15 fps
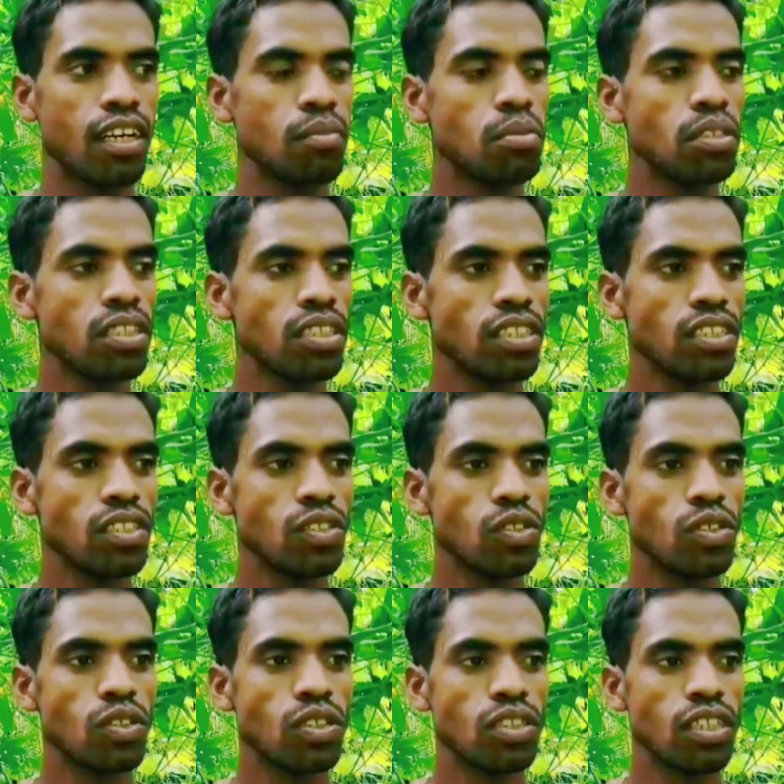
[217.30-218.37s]
अभी
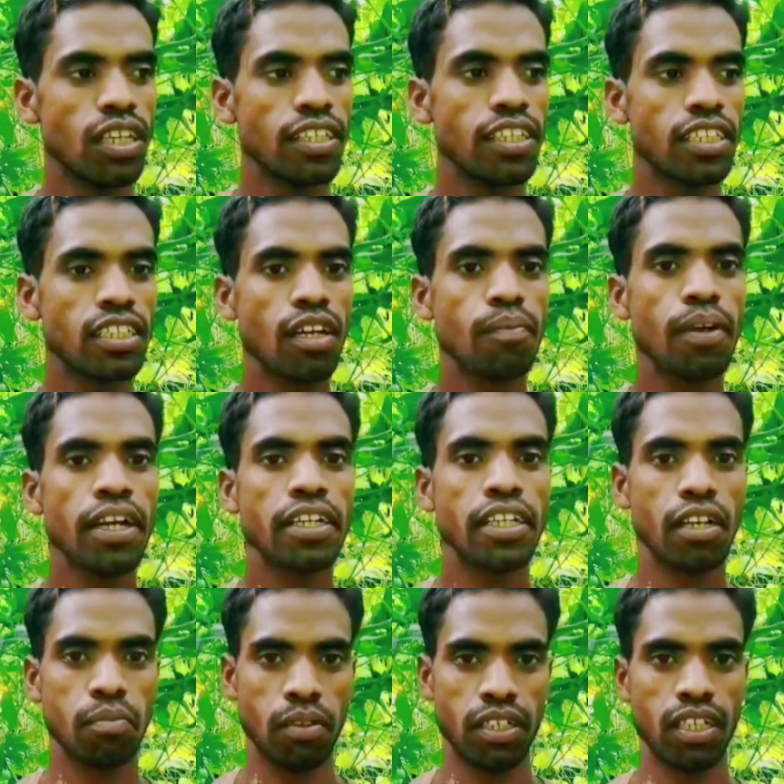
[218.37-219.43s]
अधिकतम एक
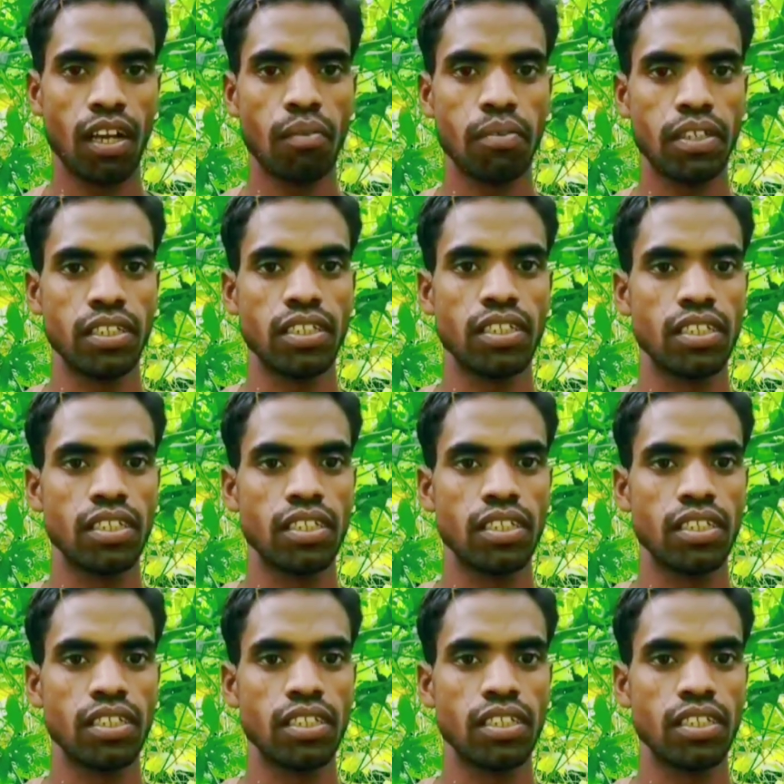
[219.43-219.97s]
डेढ़ महीना में